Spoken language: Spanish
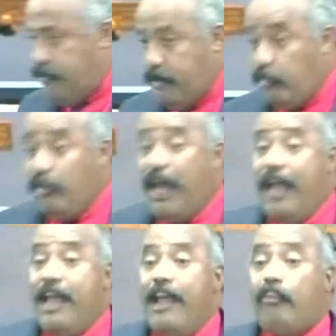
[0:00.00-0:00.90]
Eso da,
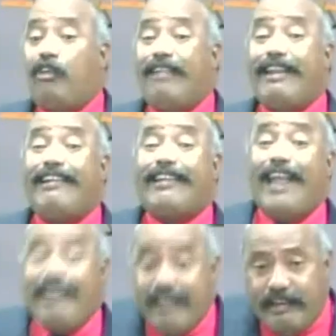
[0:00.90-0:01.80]

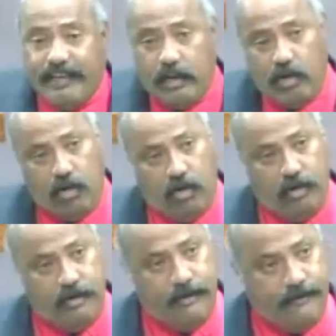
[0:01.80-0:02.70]
tristeza decirlo.
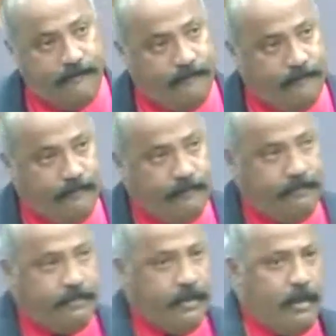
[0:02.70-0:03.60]

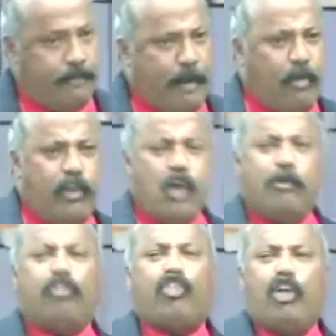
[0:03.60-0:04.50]
Pablo dijo,
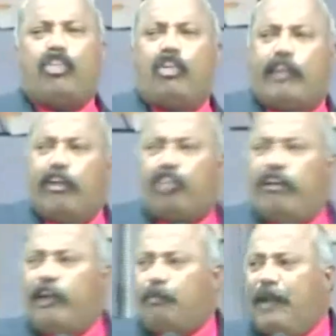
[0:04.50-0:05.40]
vosotros que
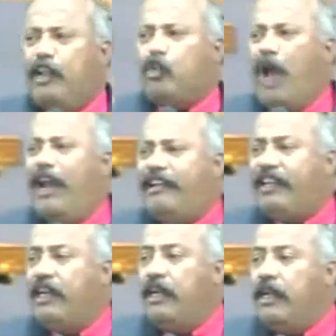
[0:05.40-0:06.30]
sois espirituales,
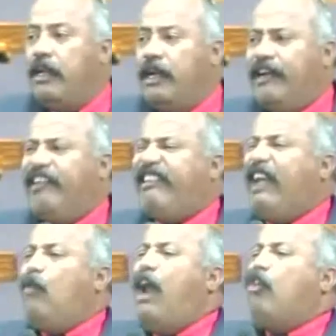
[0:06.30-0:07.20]

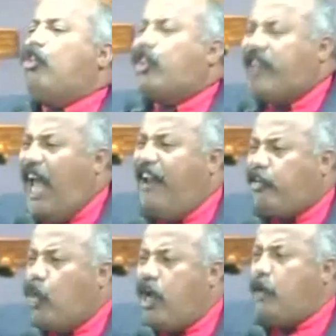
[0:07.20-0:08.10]
restaurar los tales
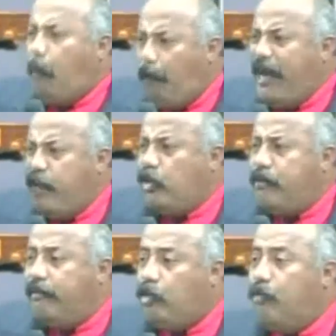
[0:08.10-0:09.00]
con espíritu de
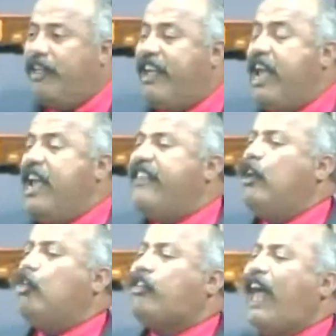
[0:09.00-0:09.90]
mansedumbre. Y, y, de
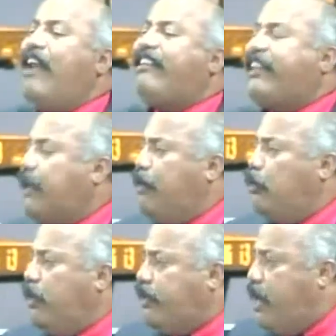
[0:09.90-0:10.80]
los tales se está
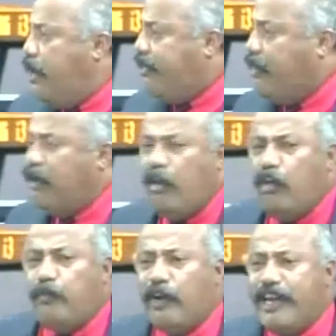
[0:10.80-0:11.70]
hablando de quién? Está hablando de
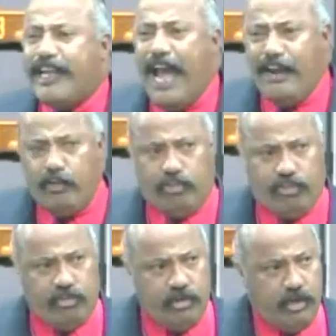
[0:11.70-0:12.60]
los fornicarios.